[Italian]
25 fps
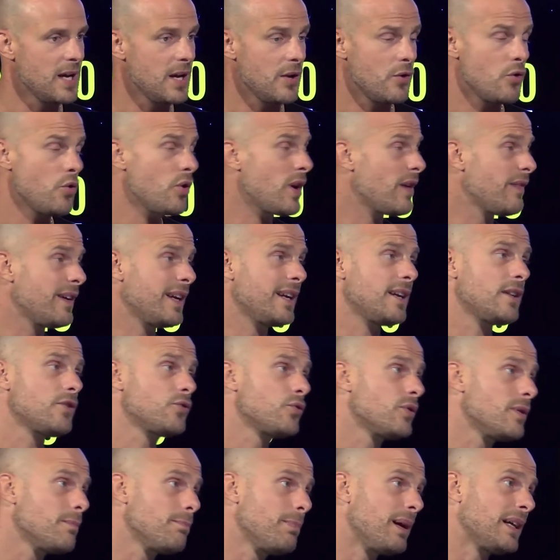Non avere
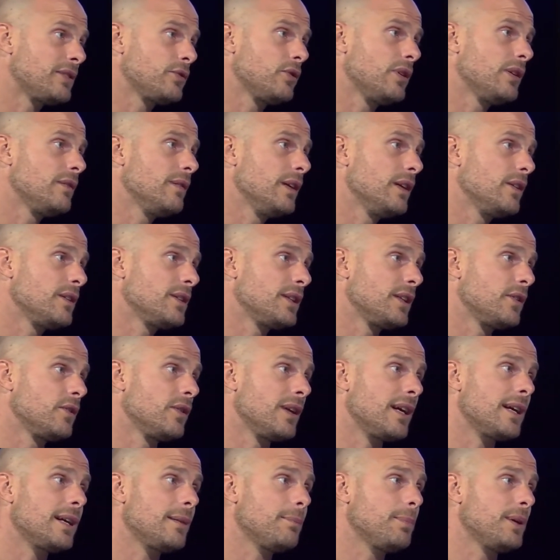nessun impatto a livello
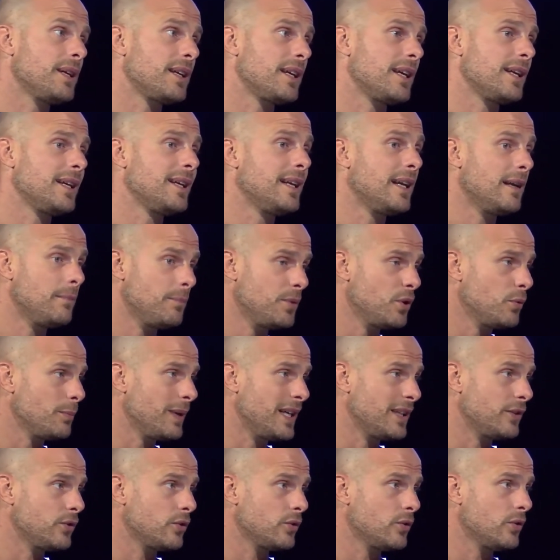articolare perché nel mio
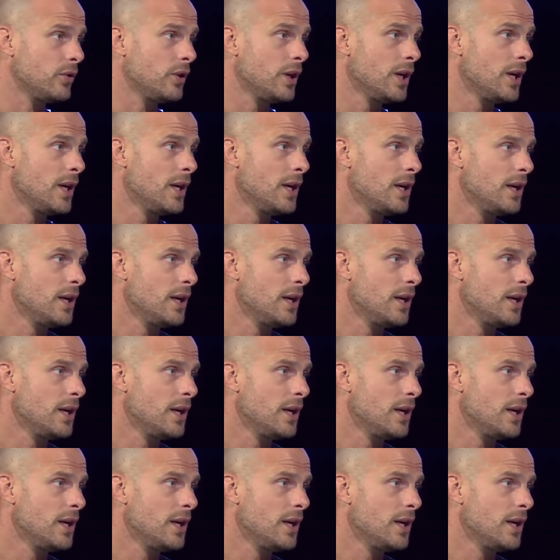metodo